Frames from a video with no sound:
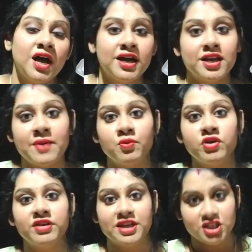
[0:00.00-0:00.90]
अगर आप
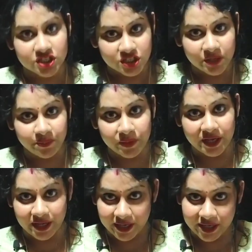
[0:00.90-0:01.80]
कोई रिलेशनशिप
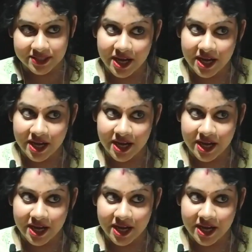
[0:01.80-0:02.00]
में है